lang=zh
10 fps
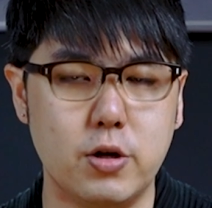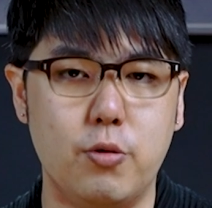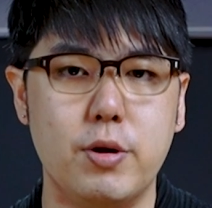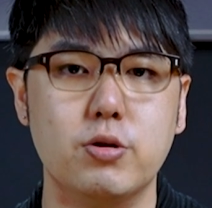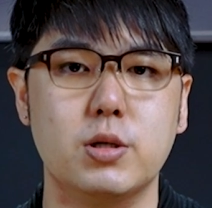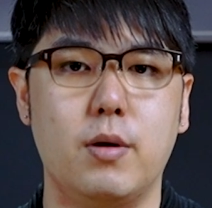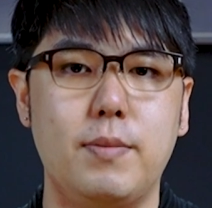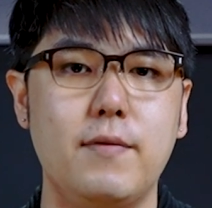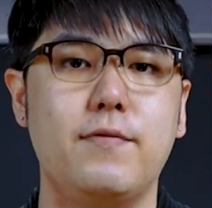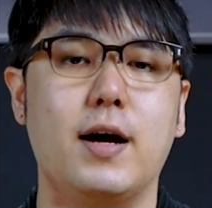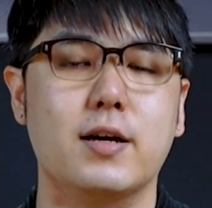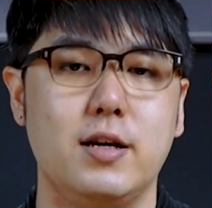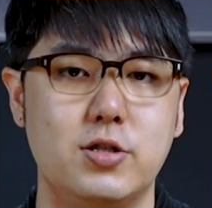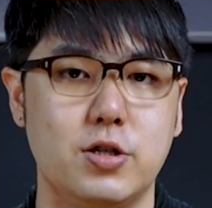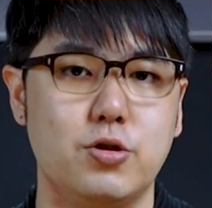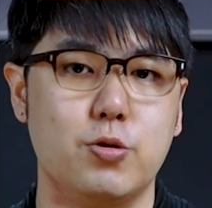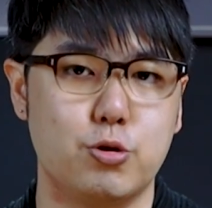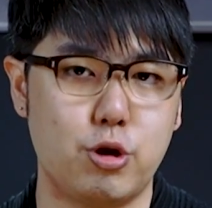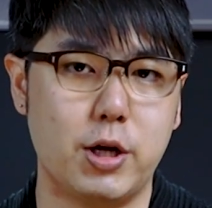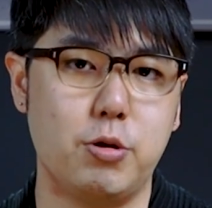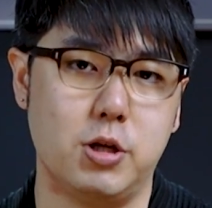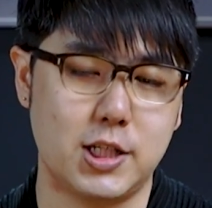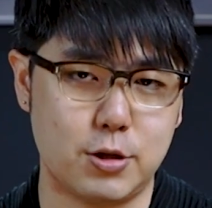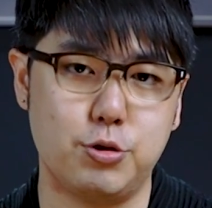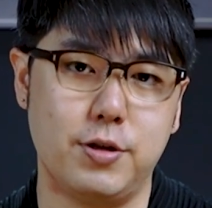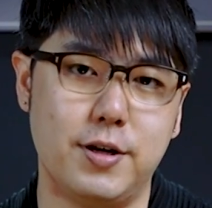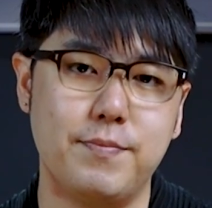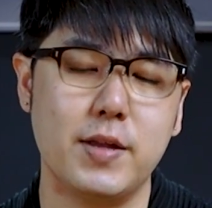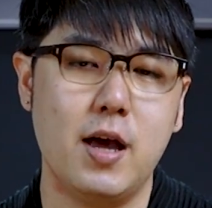有没有什么办法可以拯救衰退的商圈呢？